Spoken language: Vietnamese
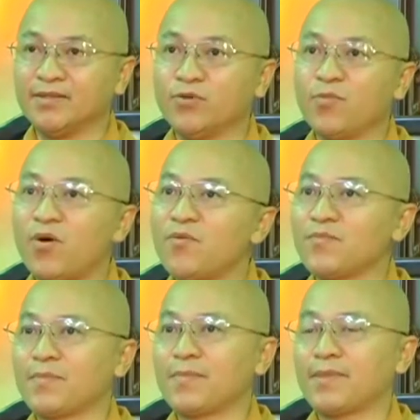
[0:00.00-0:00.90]
tình huống
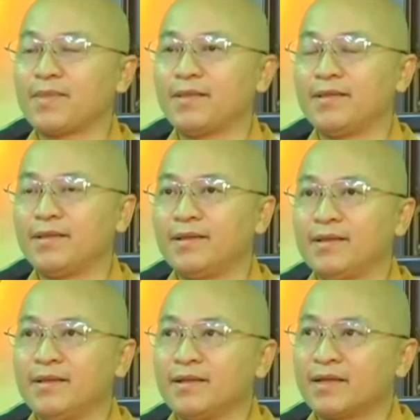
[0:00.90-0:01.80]
bốn
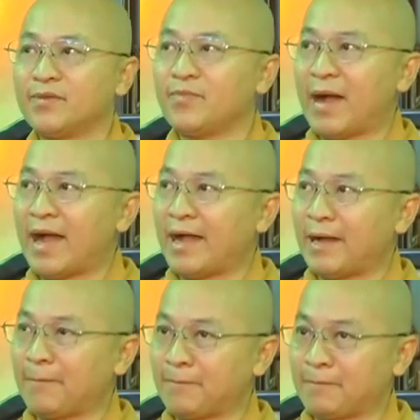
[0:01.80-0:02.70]
khi
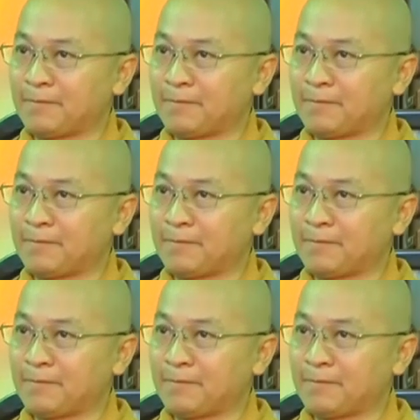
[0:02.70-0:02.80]
mà